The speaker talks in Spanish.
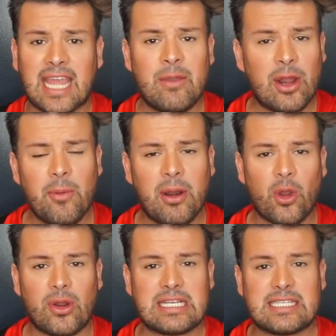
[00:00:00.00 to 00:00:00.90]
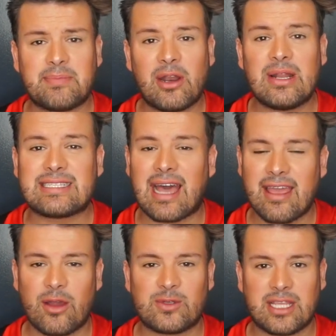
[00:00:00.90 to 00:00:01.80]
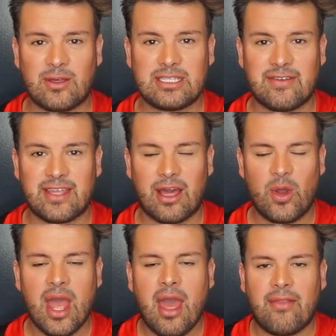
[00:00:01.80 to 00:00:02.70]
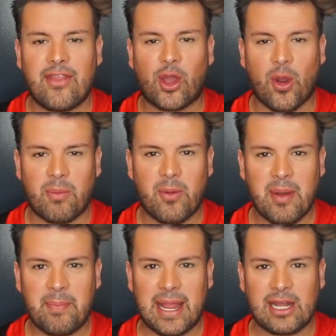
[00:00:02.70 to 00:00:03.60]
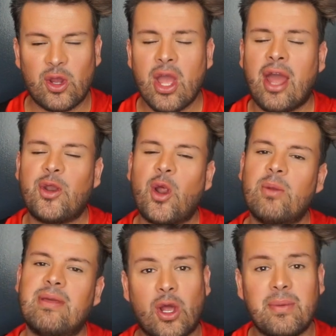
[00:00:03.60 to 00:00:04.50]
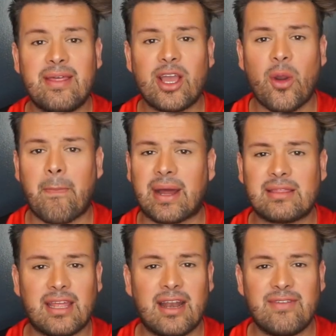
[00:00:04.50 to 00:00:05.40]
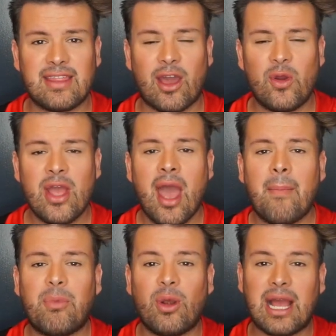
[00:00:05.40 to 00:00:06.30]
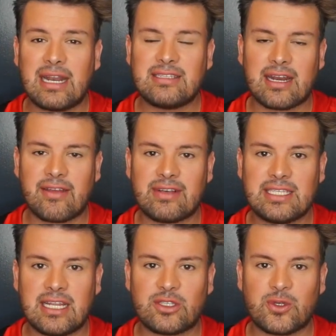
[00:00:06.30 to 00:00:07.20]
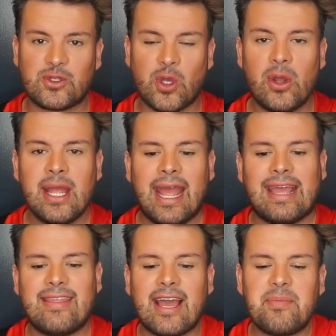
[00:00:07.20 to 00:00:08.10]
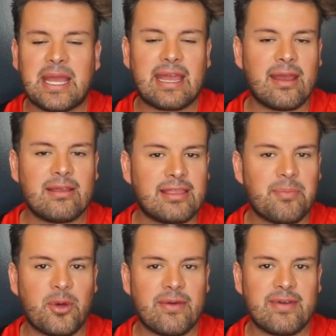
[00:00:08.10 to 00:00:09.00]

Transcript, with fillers: Y bueno, pero con eso espero les haya gustado este video de cómo me peino. No, olviden, no olviden compartir el video, pulgares arriba si les gustó y díganme qué tipo